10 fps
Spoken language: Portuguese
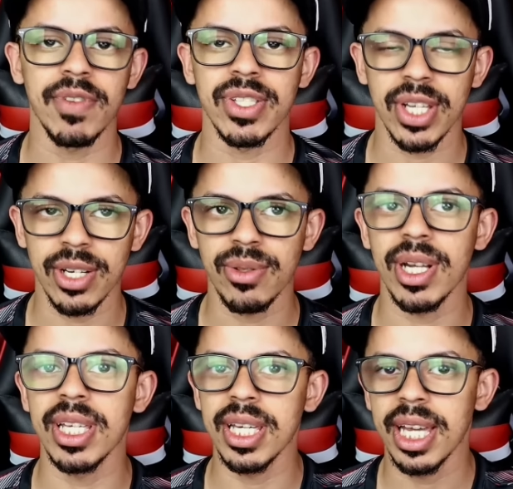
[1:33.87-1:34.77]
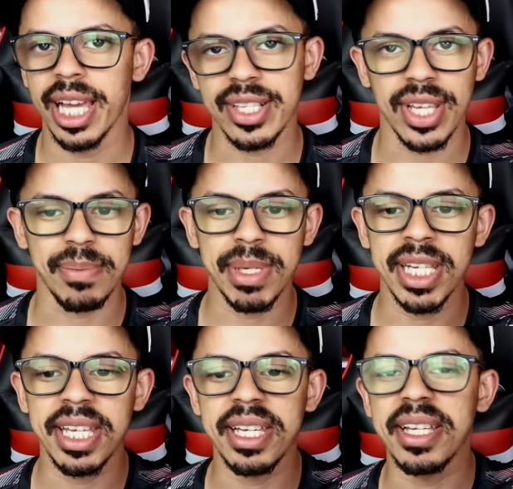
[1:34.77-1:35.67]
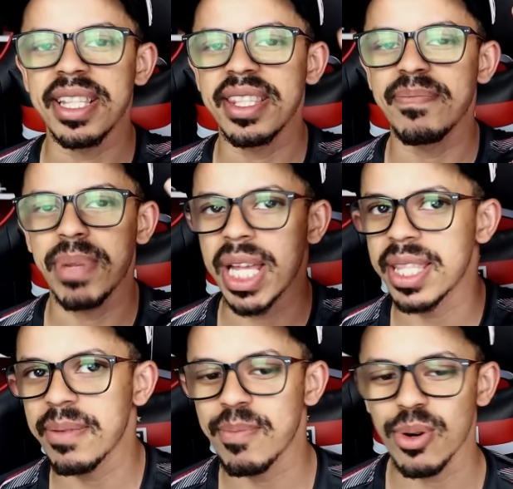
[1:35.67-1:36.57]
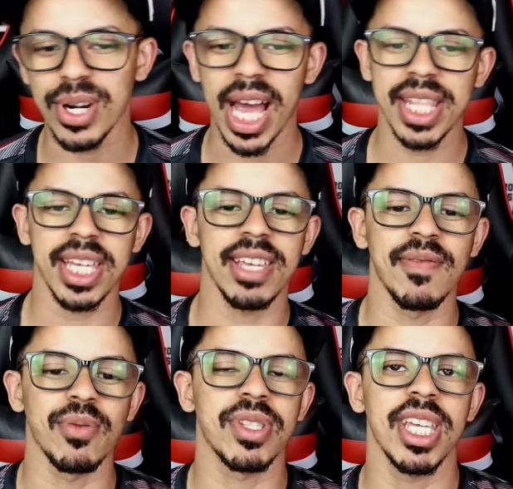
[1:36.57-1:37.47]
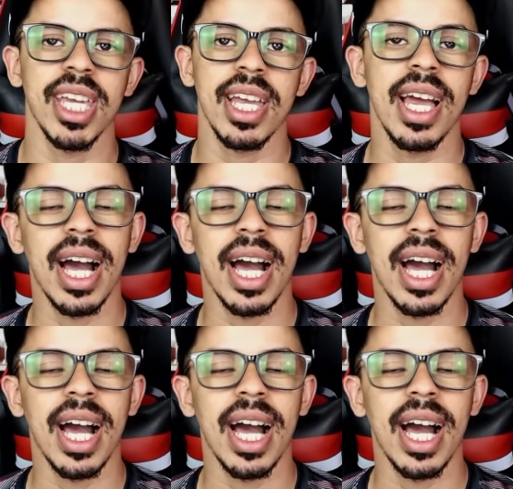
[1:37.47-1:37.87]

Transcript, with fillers: Avisando ali essa mini pré-temporada que vão ter.